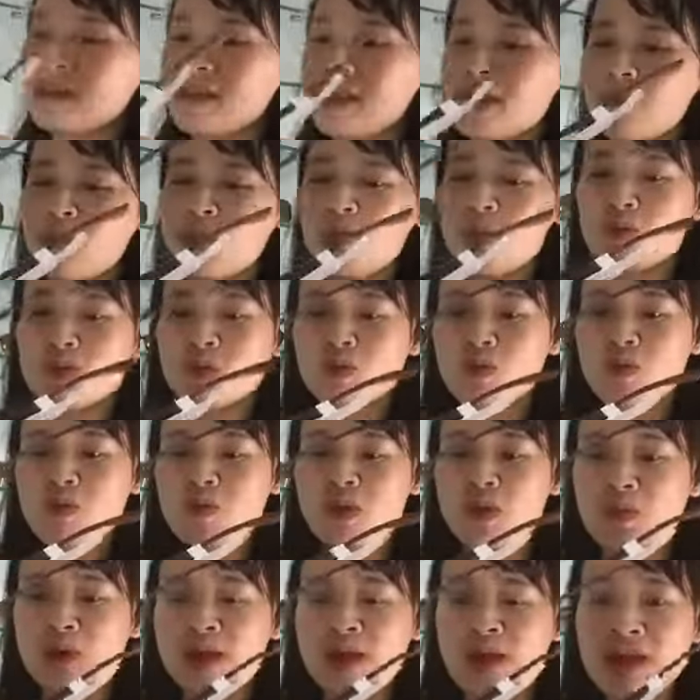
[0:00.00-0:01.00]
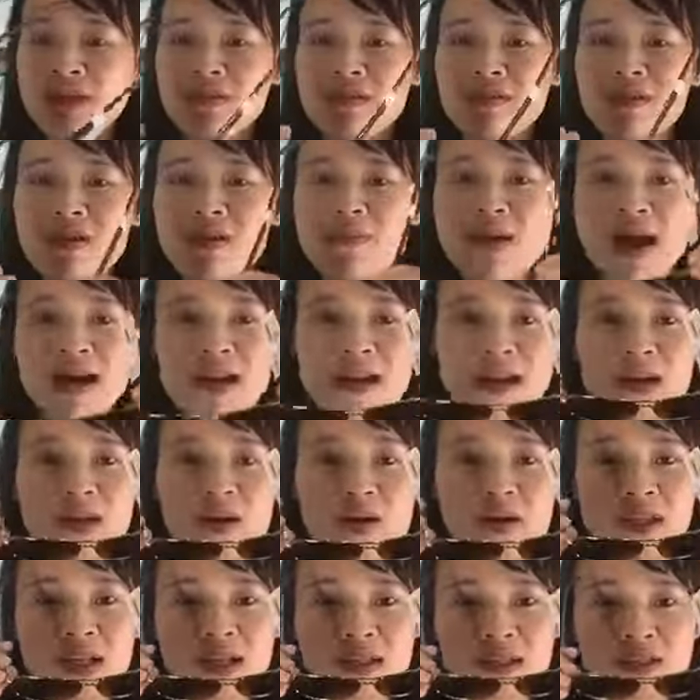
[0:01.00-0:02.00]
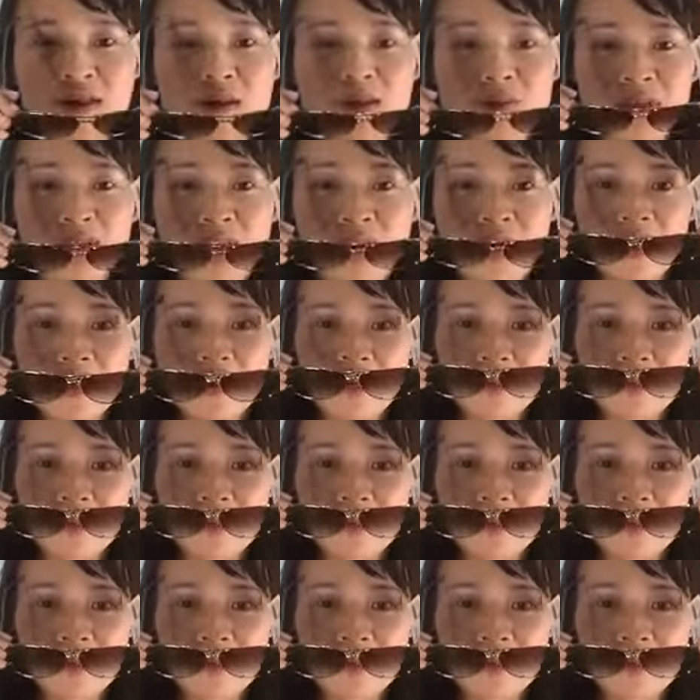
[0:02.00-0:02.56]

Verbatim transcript: demo một số mẫu kính Ray-Ban đang có tại shop nhé.